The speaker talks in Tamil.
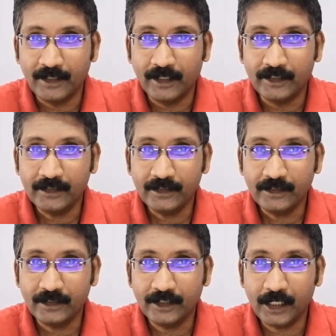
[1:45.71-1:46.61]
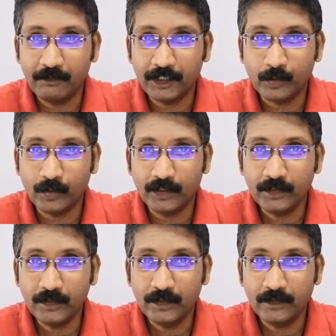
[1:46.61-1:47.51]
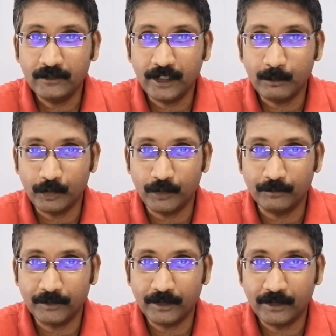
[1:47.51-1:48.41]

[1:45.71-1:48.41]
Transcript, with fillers: அதை களவாடி கொண்டு செல்ல முடியும்